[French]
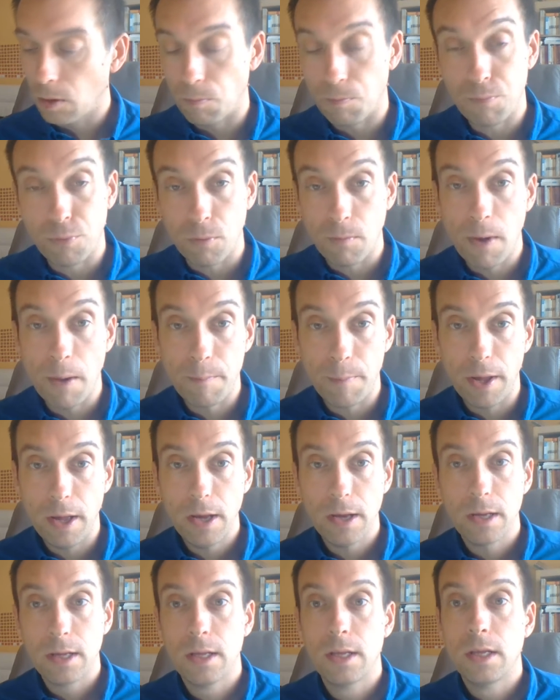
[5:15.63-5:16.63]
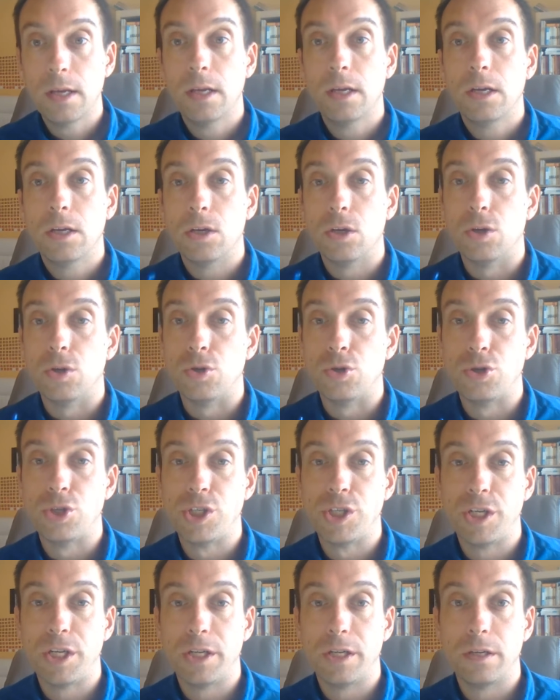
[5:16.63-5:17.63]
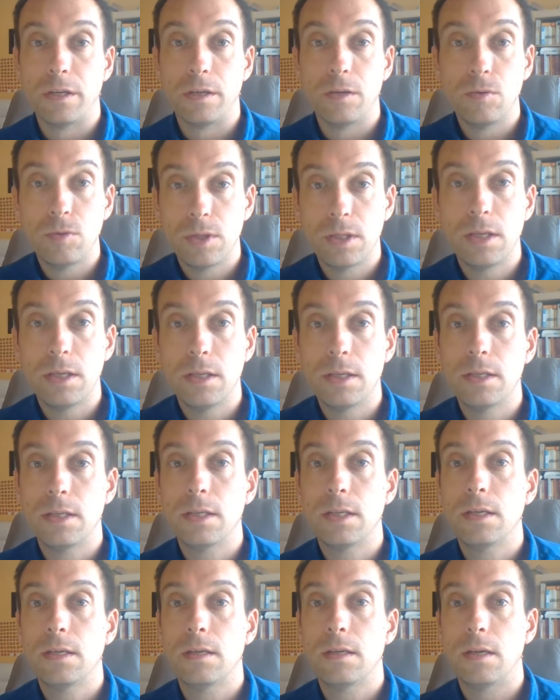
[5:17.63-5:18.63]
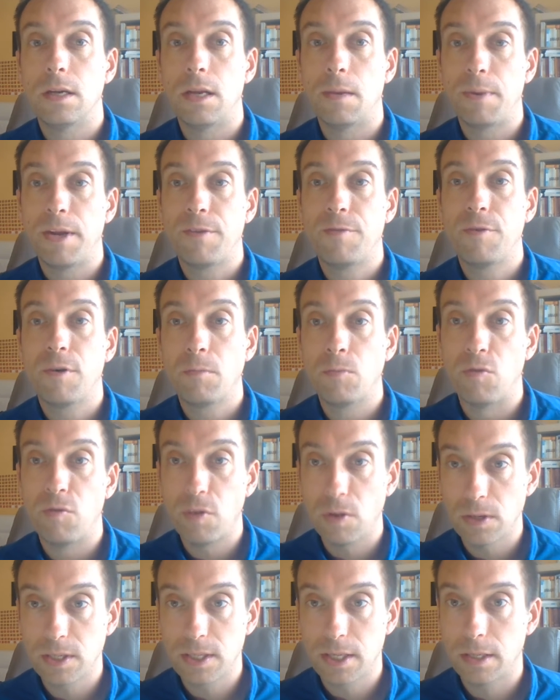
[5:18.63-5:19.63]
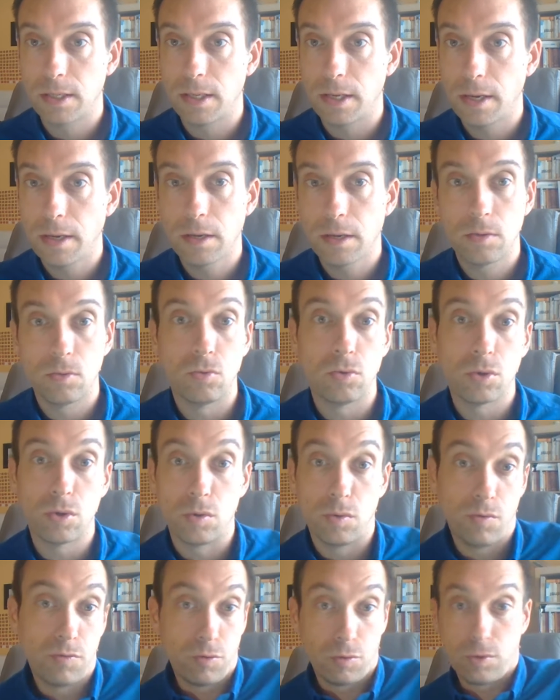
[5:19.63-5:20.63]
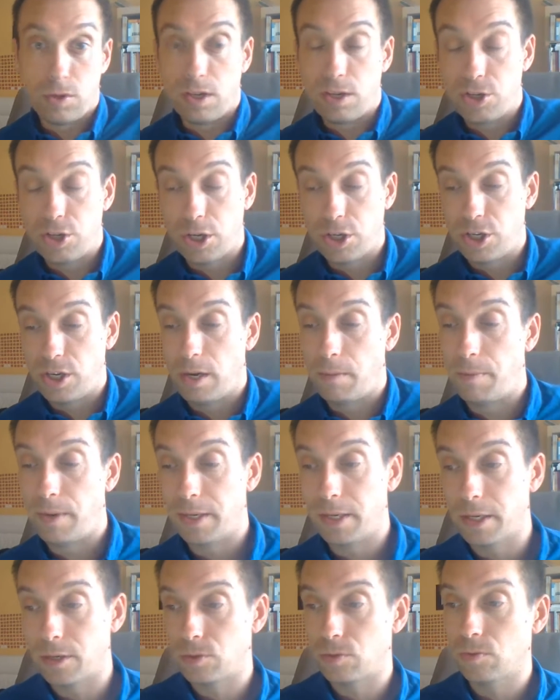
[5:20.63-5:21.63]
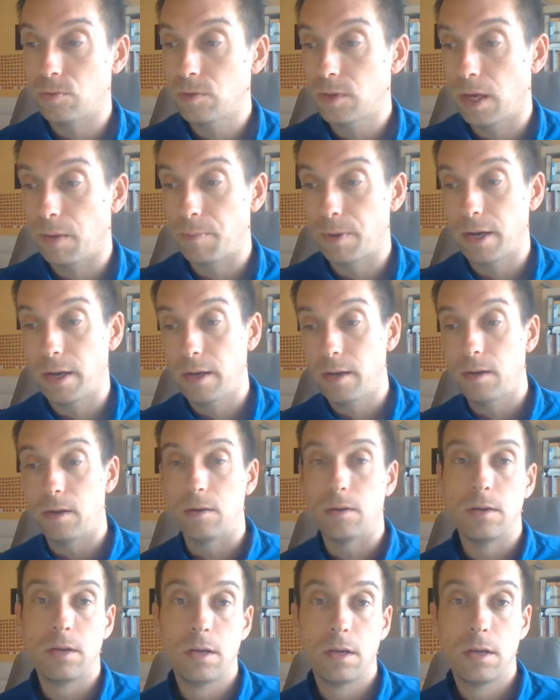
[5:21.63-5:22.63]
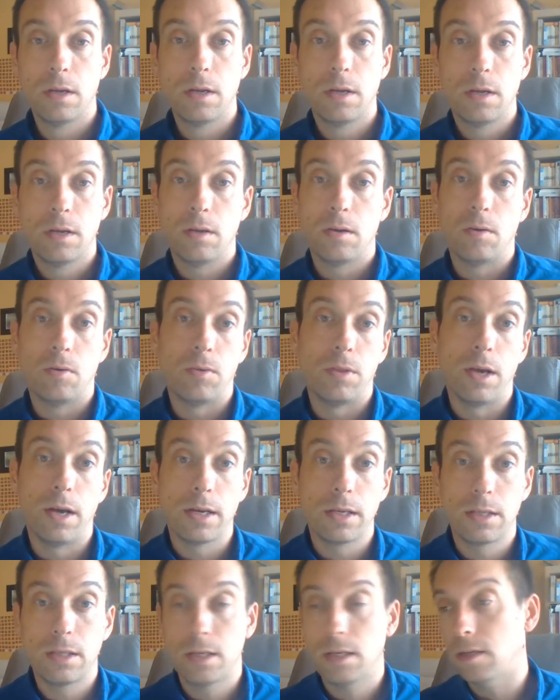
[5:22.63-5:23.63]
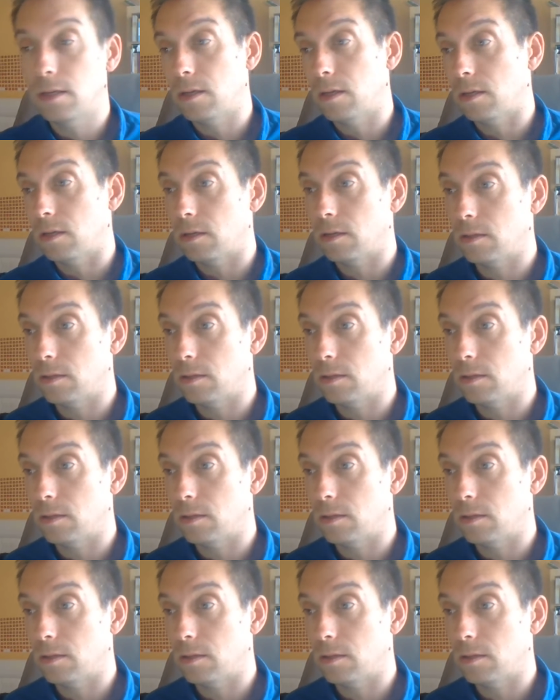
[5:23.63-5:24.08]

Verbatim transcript: Pour ma part, j'ai utilisé la plateforme de France Inter, donc il faut télécharger l'application et après euh, on a accès euh,